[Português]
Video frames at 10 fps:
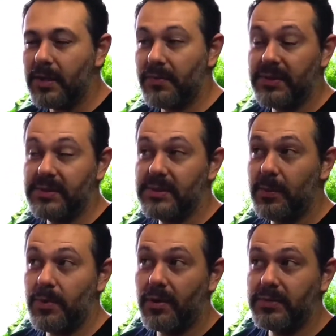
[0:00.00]
talvez seja
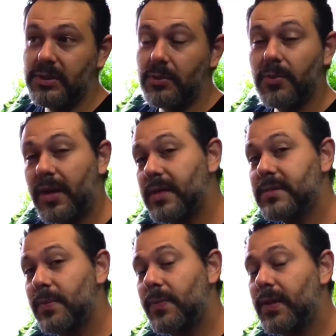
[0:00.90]
melhor você colocar
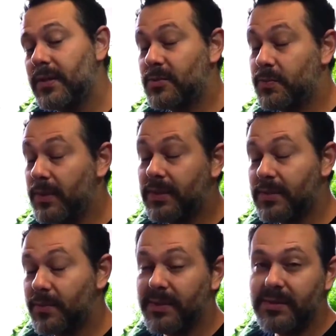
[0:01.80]
as, as
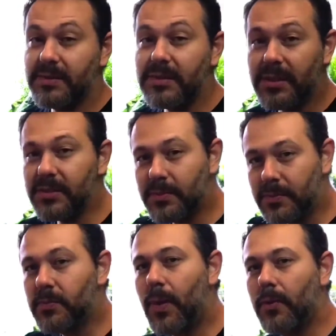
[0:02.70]
plantas mais exigentes
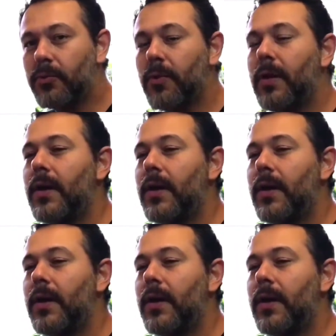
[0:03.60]
no alto